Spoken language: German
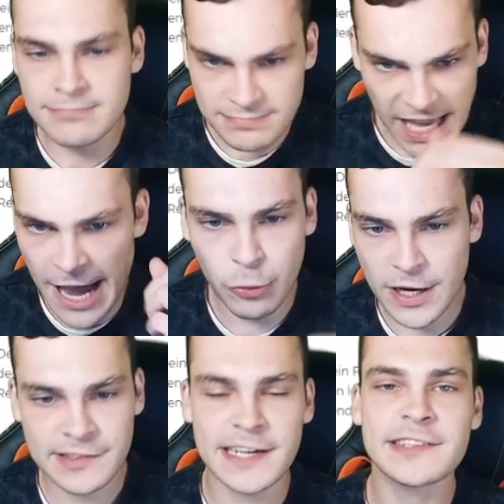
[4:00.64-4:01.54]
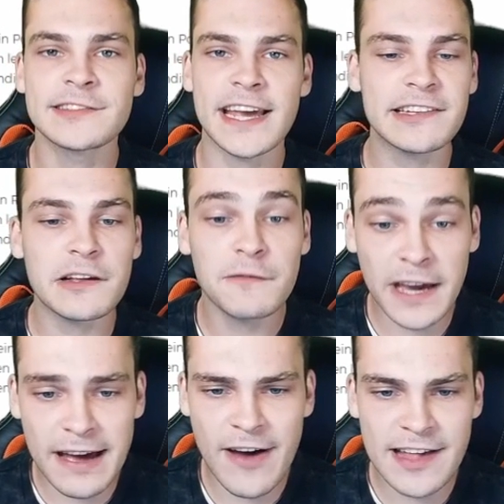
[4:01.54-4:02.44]
366.
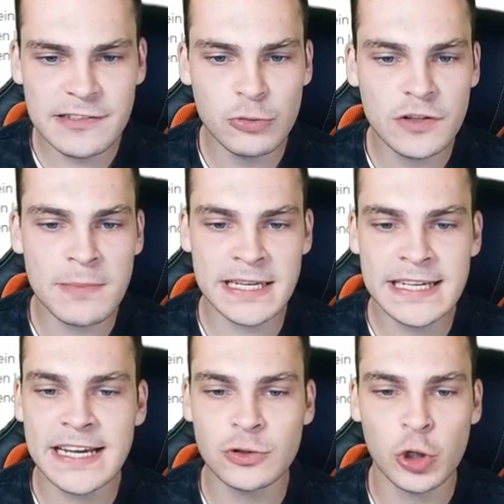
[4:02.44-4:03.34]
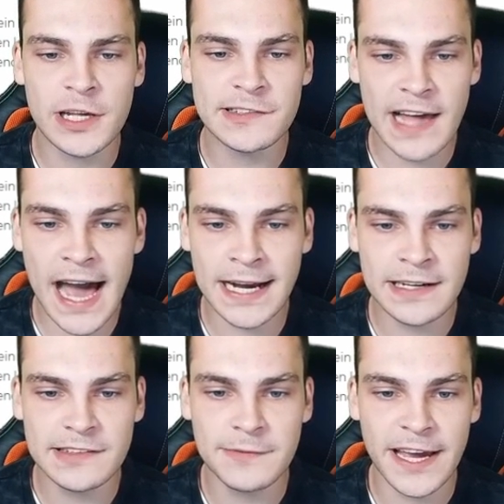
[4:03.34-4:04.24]
Fairerweise muss man hier natürlich sagen,
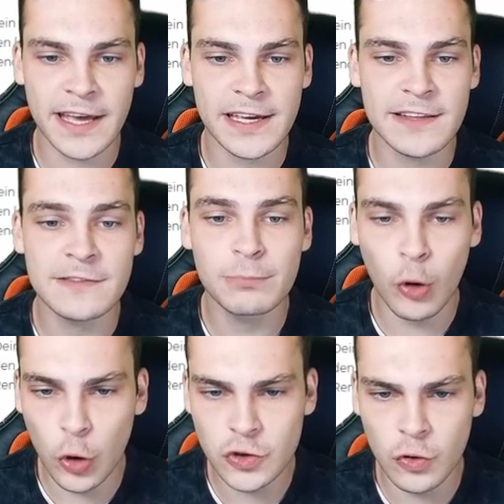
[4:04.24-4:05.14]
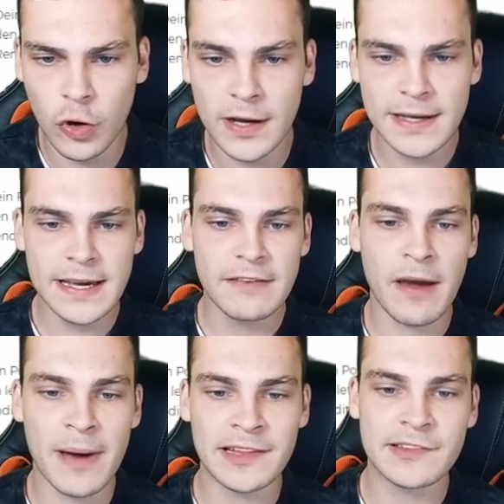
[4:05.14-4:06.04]
das wäre jetzt brutto.
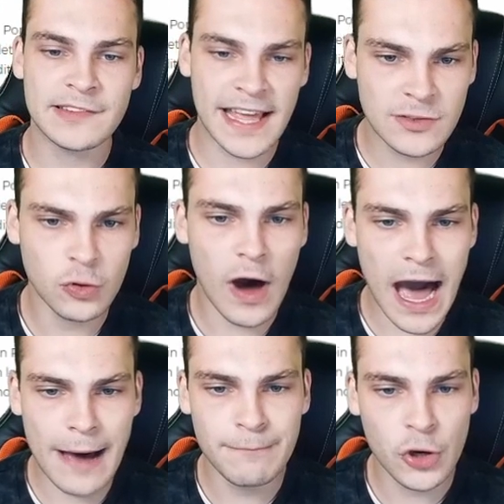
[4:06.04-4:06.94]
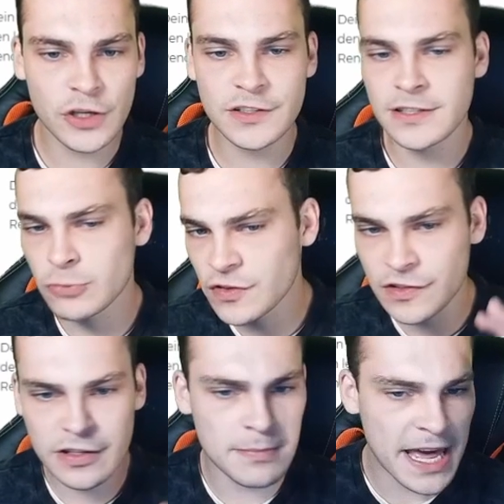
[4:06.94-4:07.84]
Wenn man es netto haben möchte,
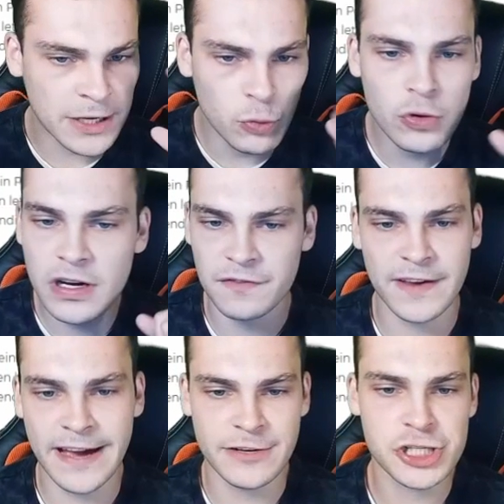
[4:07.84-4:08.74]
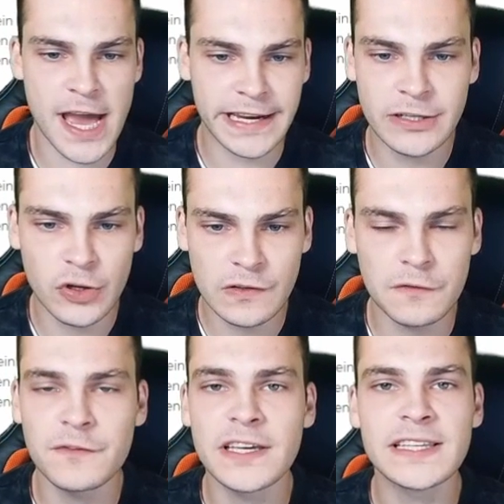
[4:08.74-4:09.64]
musste man ungefähr wahrscheinlich noch so
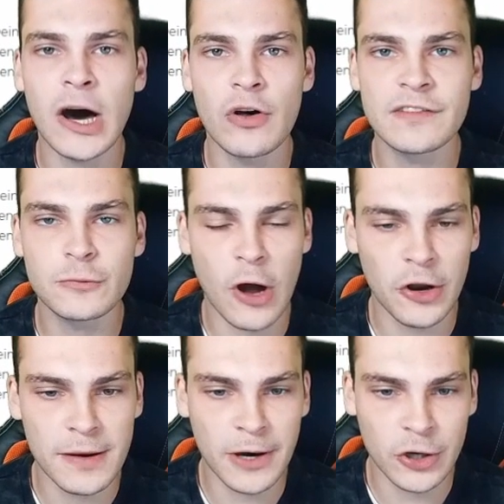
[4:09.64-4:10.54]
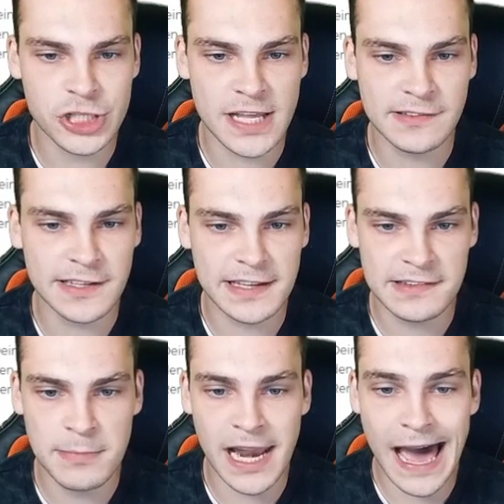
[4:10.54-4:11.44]
4000 Roundabout, schätze ich jetzt
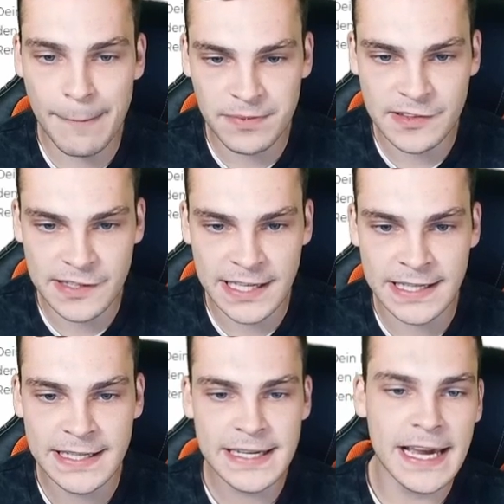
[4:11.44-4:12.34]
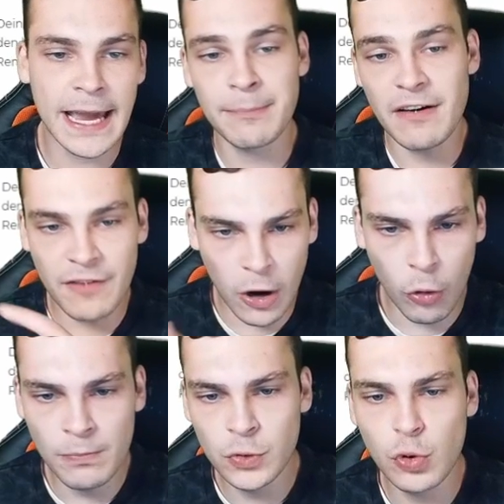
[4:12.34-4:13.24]
mal, abziehen. Ähm,
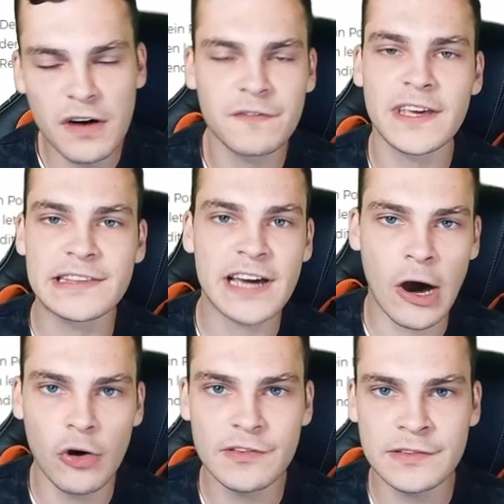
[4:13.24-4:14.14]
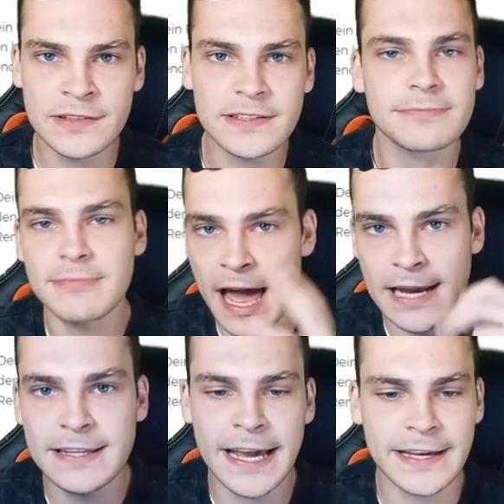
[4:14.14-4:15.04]
warum nur 4000?
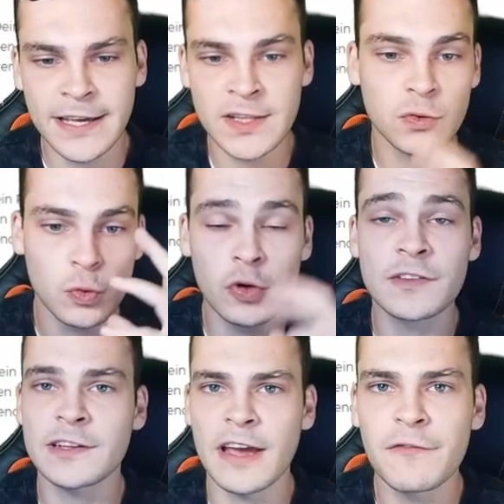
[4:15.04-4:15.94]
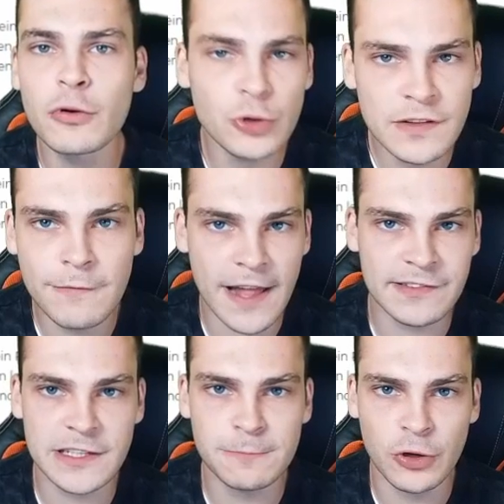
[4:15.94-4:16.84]
Alle denken jetzt, uh, es sind ja
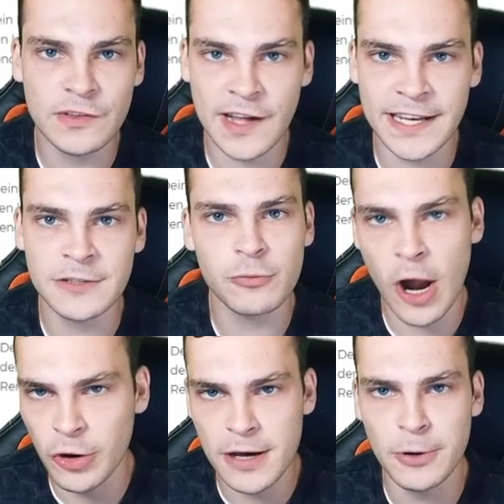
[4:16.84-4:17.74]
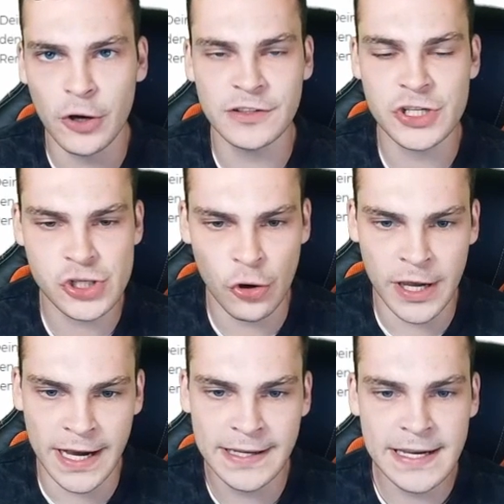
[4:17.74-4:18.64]
25% Roundabout die
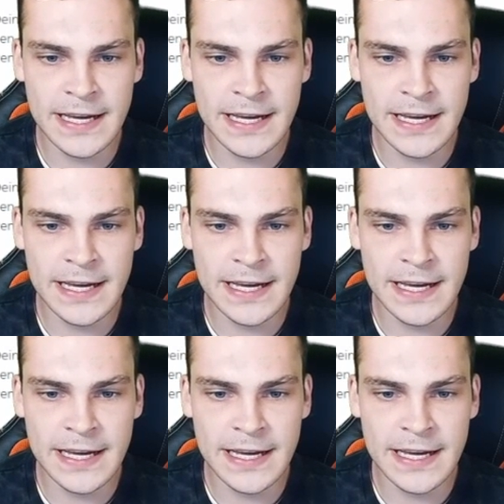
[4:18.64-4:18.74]
Steuer.